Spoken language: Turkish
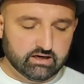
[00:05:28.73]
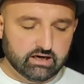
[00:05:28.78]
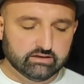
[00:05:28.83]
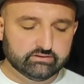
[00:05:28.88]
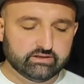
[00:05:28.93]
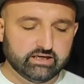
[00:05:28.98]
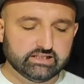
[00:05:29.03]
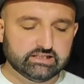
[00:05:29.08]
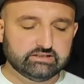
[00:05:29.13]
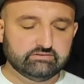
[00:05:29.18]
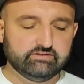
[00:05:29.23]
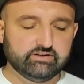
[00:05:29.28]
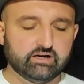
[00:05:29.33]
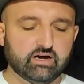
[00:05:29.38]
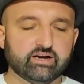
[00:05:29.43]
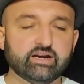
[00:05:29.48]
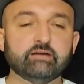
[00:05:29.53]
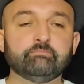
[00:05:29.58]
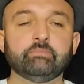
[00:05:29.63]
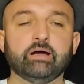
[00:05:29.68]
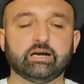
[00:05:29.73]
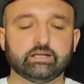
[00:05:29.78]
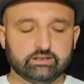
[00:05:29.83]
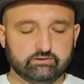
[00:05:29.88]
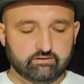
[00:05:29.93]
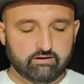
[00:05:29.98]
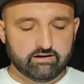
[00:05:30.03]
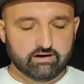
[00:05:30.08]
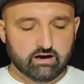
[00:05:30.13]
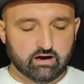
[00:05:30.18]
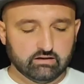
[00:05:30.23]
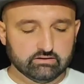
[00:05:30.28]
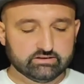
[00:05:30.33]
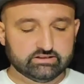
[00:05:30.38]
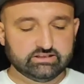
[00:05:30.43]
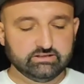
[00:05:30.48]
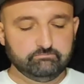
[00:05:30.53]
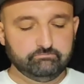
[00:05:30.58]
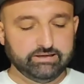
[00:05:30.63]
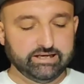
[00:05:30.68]
Adres virane merdiven
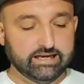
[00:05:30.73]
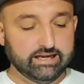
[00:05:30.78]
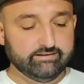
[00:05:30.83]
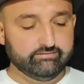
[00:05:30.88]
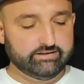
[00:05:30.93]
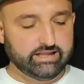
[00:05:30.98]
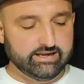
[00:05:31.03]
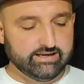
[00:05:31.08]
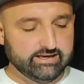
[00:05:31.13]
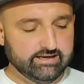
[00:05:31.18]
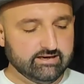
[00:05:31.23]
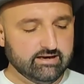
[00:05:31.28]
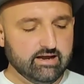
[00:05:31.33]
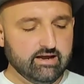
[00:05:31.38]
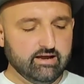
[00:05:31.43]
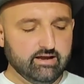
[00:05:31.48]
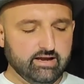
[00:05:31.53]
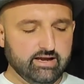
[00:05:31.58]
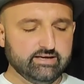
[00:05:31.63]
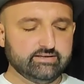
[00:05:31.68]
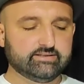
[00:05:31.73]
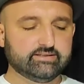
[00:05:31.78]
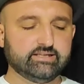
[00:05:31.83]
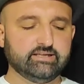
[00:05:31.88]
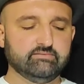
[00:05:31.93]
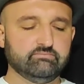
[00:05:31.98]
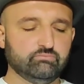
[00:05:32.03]
altı bile değil Eski,